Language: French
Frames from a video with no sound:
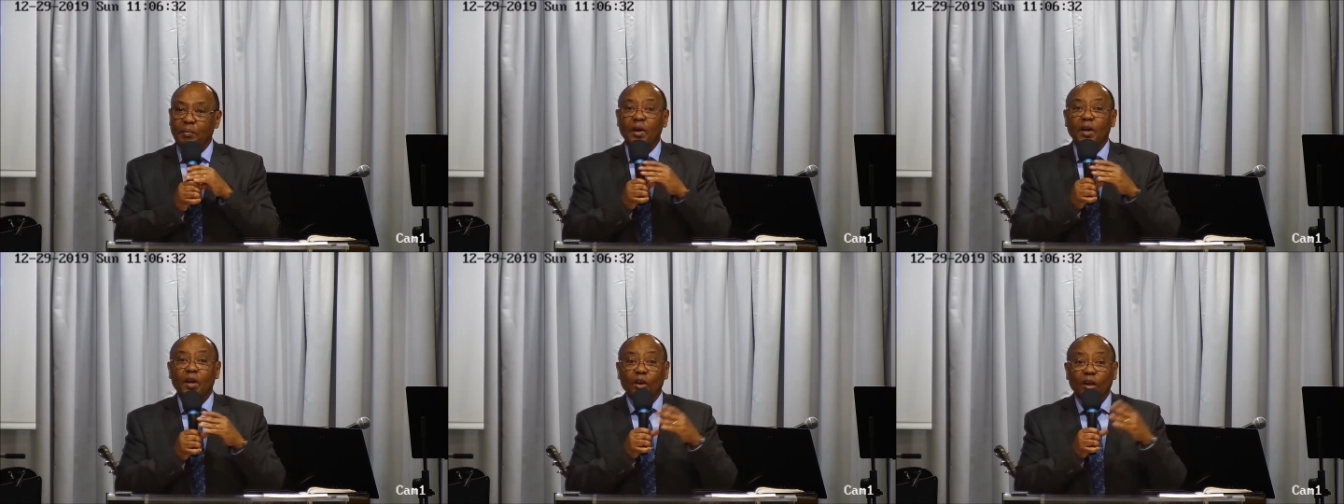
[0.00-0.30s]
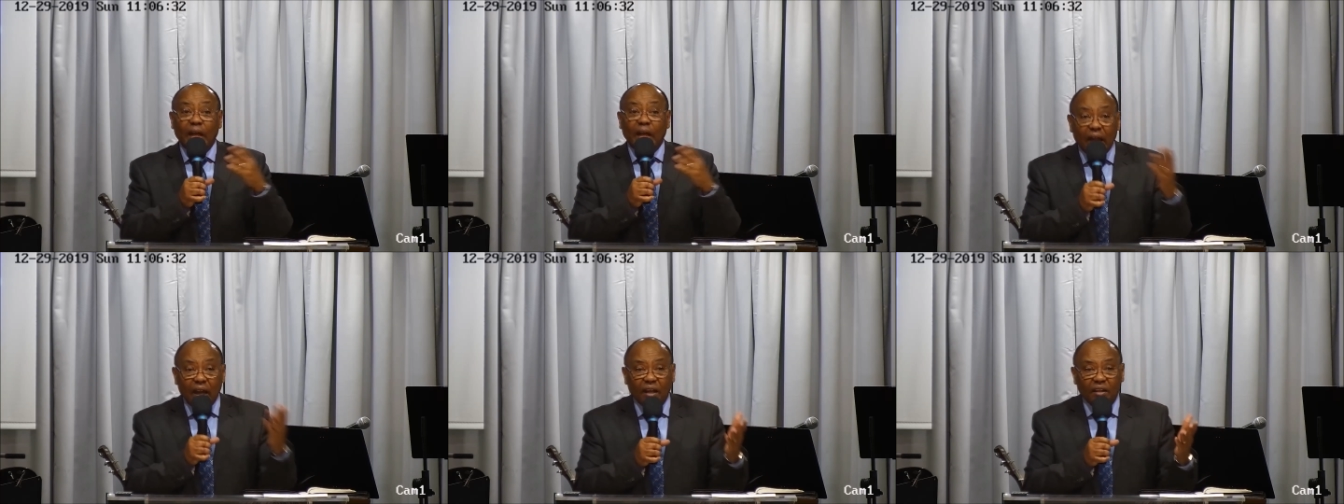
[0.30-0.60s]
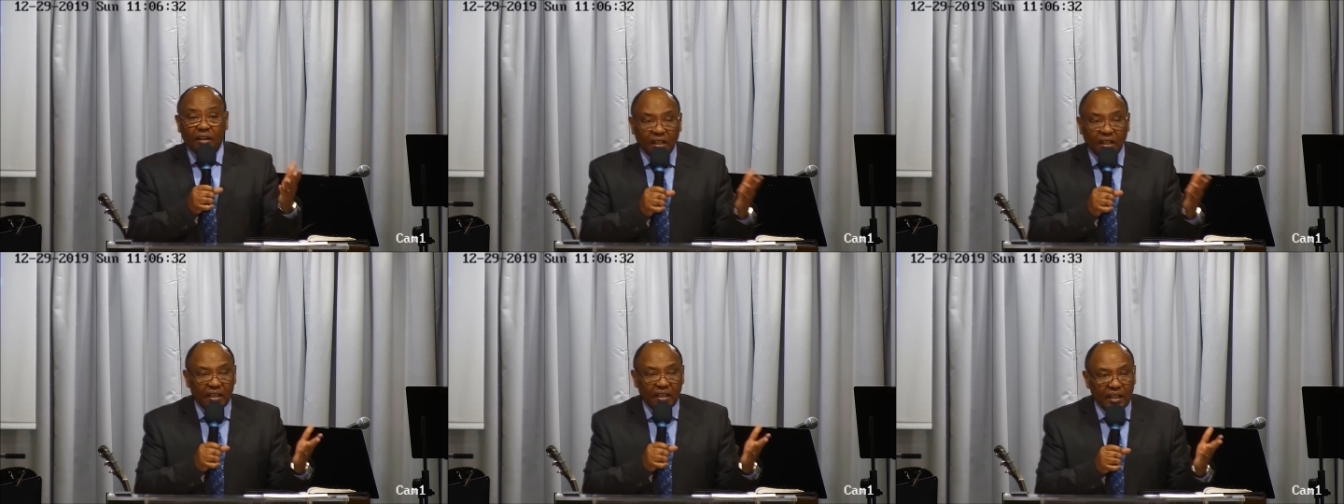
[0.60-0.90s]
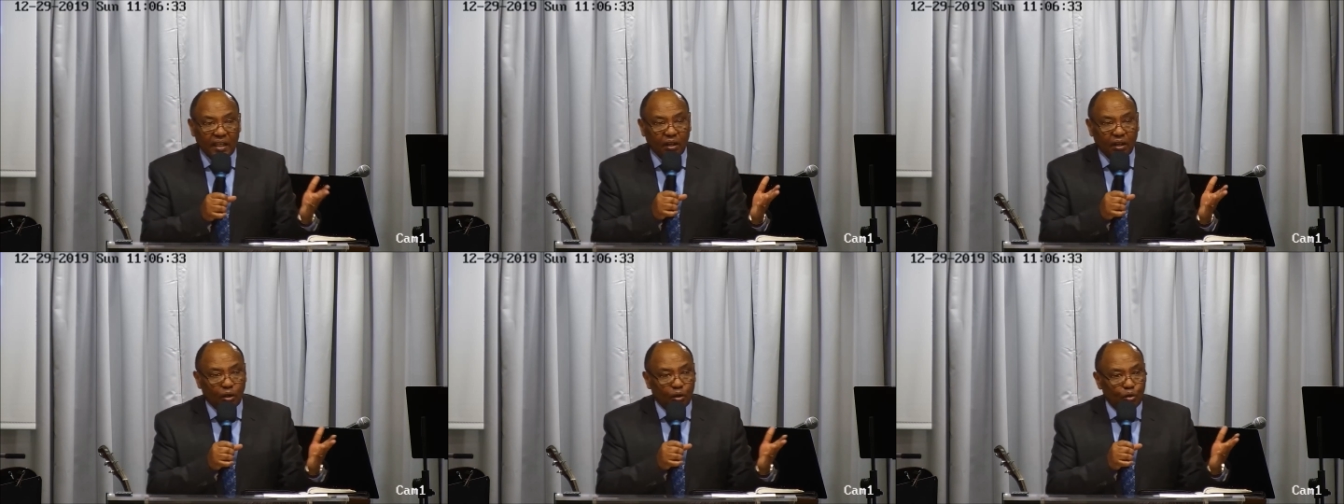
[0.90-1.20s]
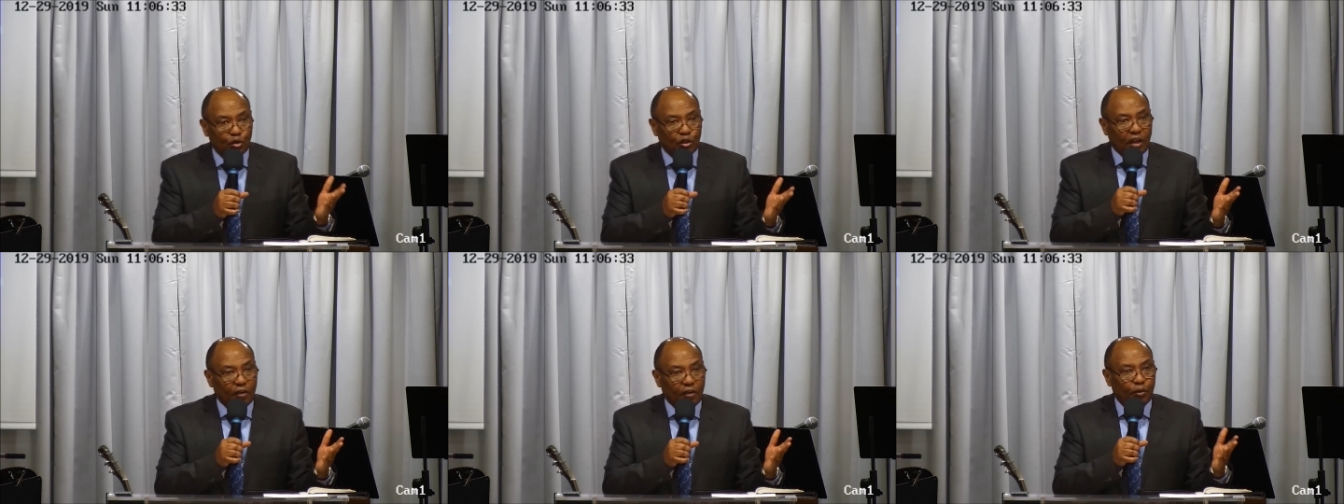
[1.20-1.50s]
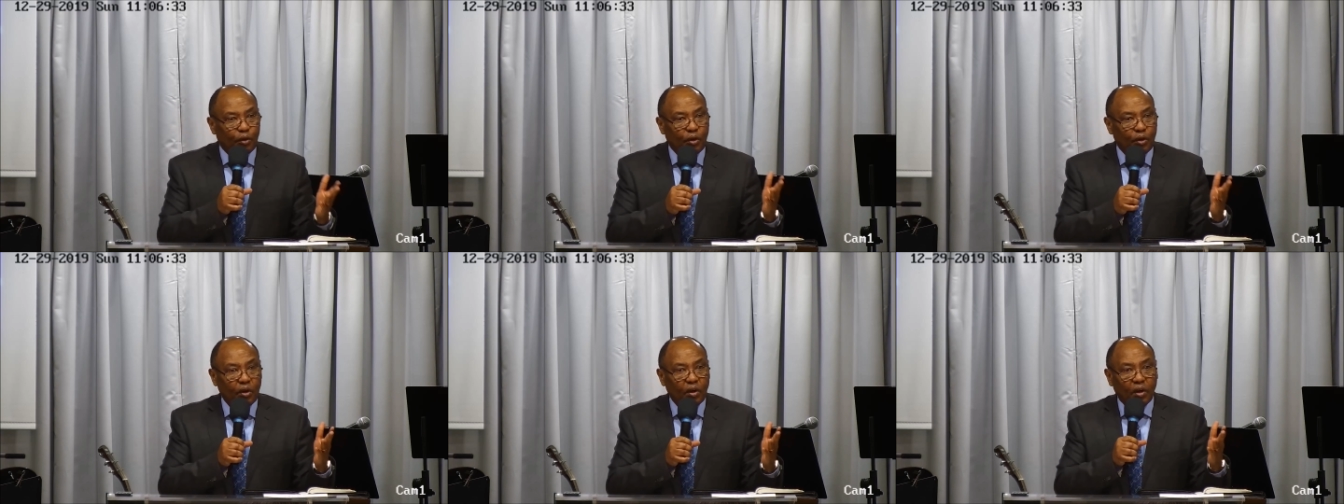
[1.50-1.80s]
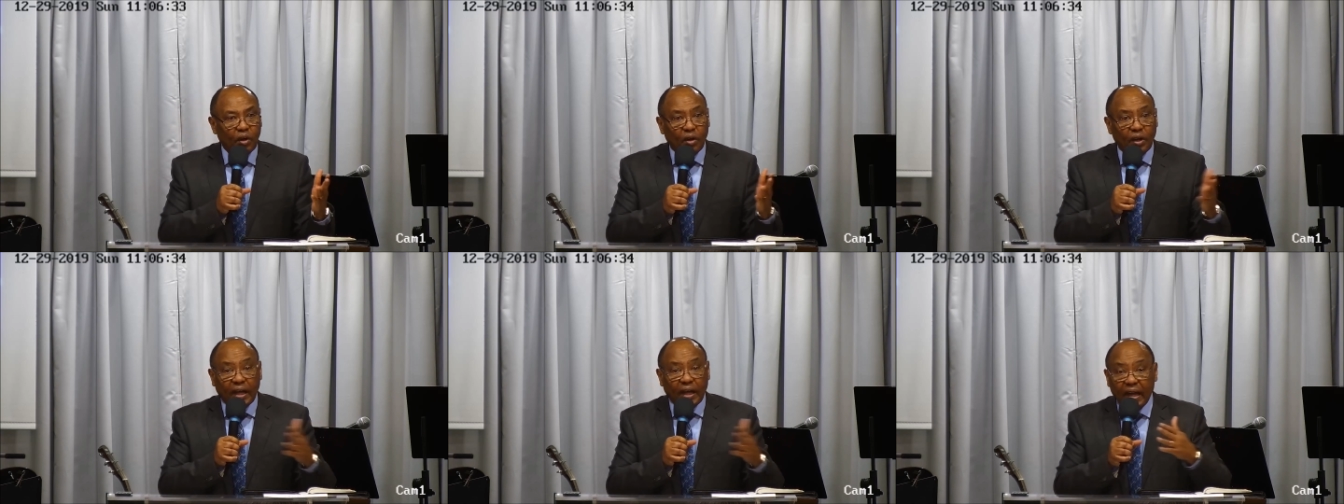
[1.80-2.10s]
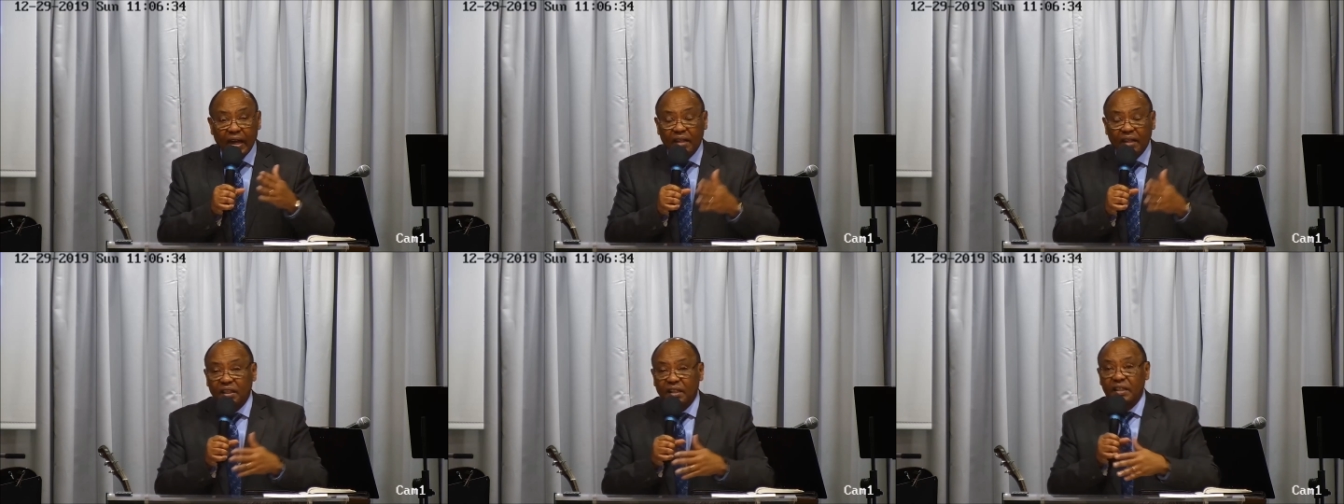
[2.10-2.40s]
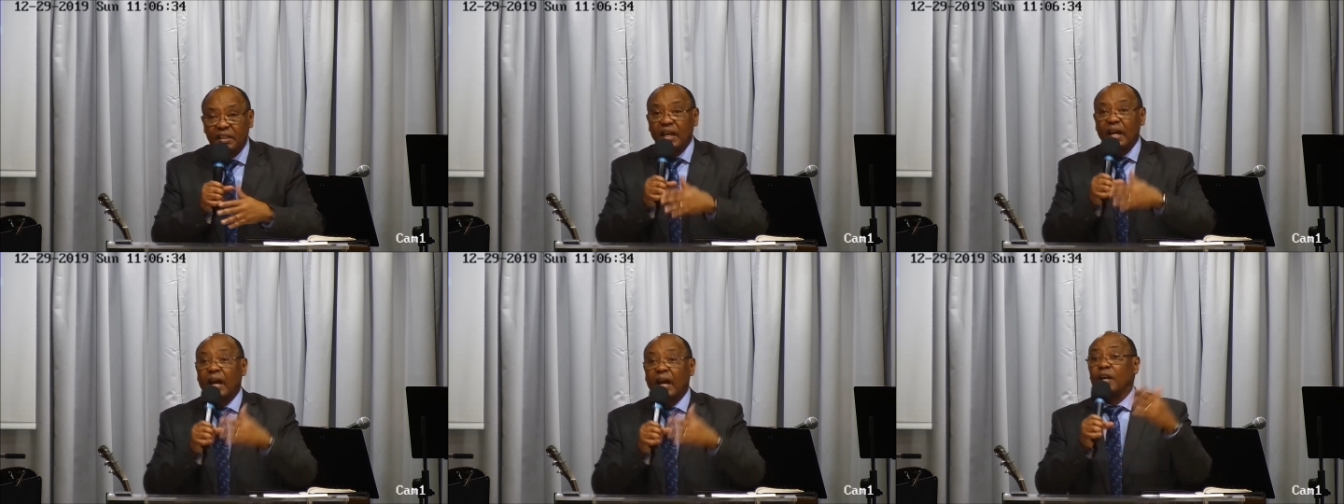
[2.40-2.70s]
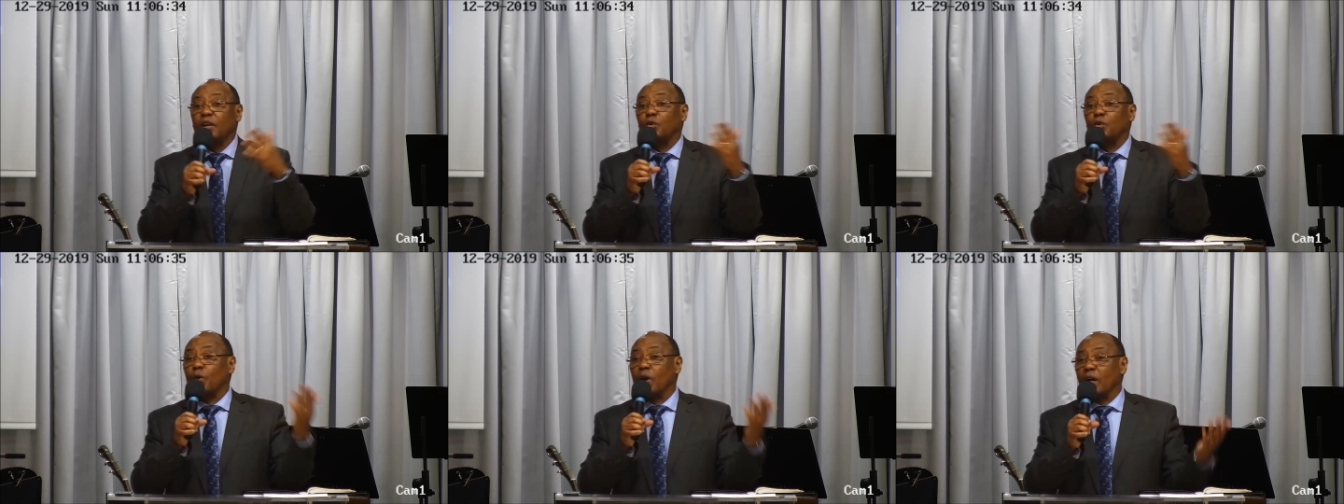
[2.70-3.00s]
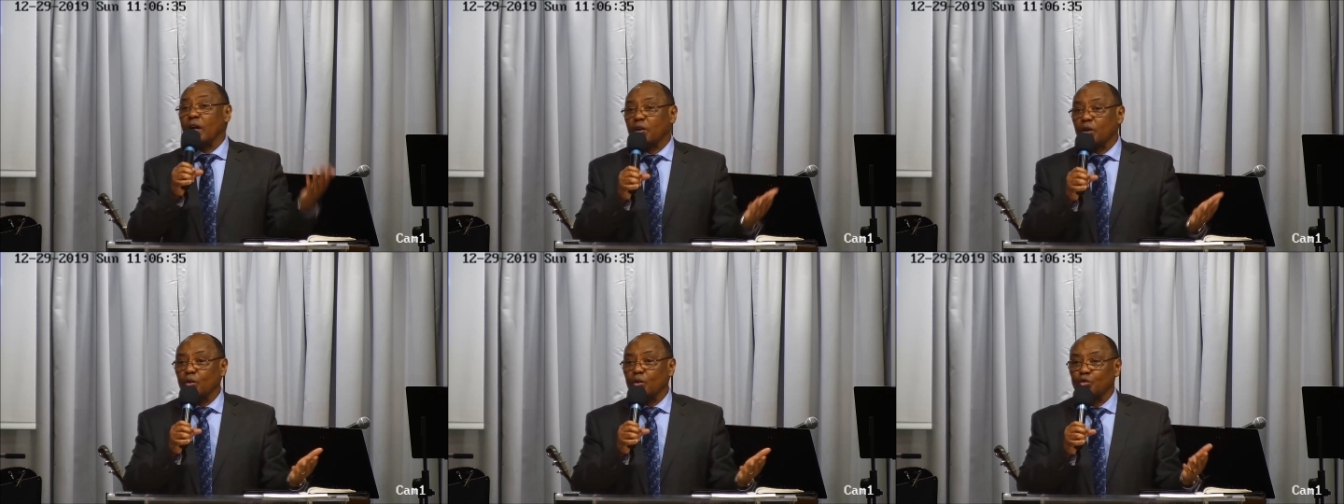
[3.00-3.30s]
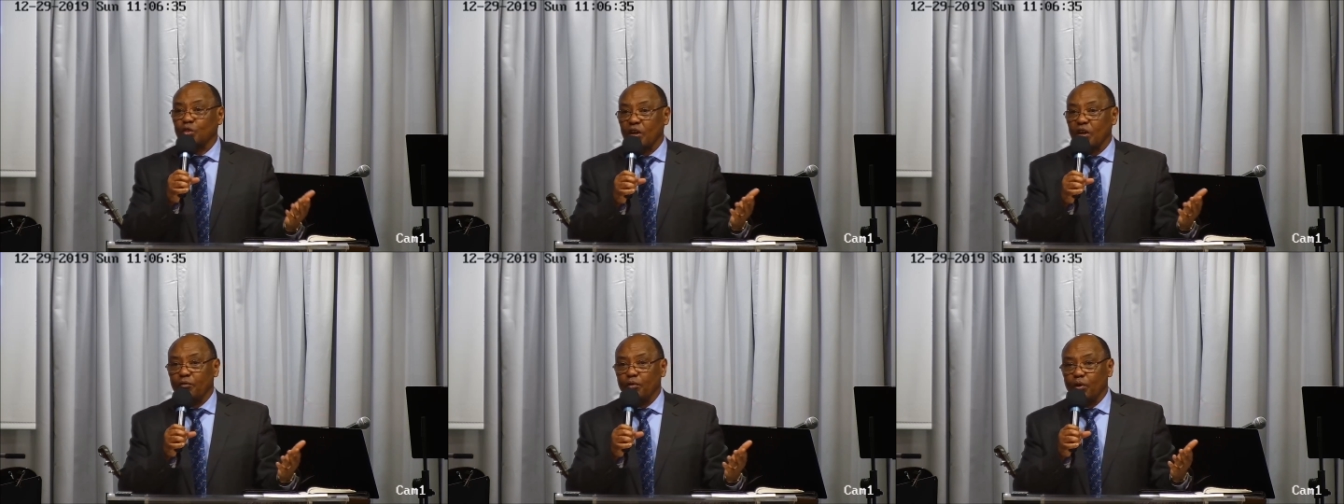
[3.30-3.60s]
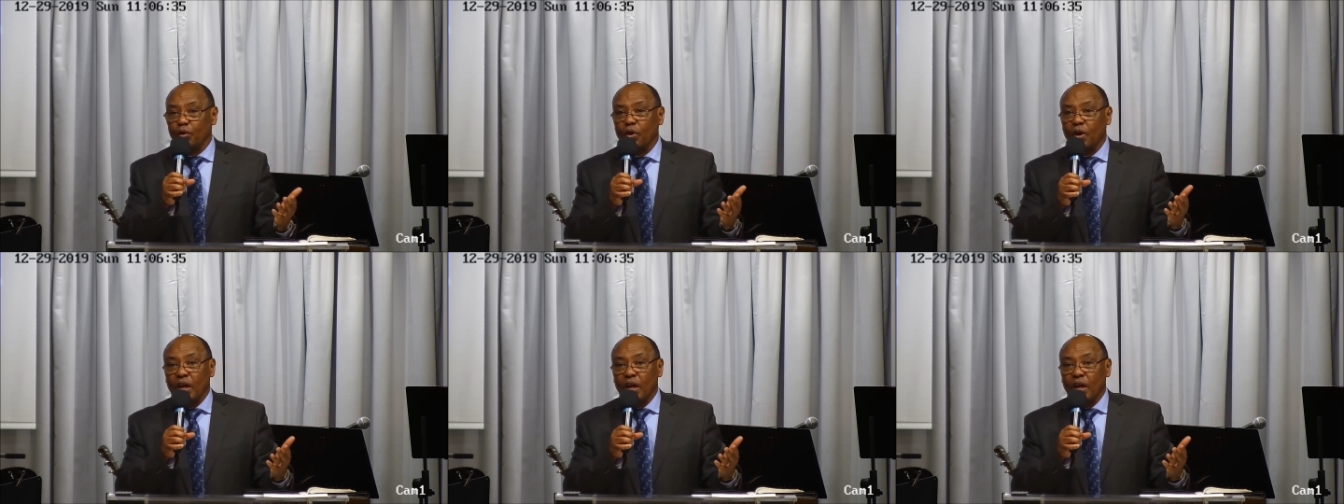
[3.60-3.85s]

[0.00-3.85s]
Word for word: Le calendrier que nous avons, le calendrier annuel que nous avons,